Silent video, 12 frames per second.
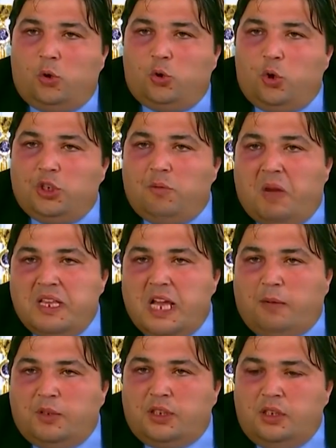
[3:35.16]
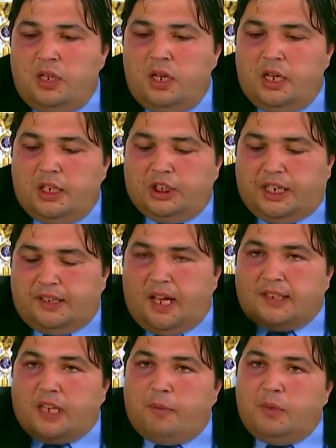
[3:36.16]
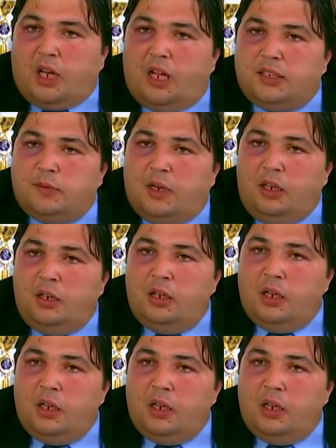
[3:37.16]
Ya Hulki Hoca manyak mısın? Çekit asan mı kaldırma?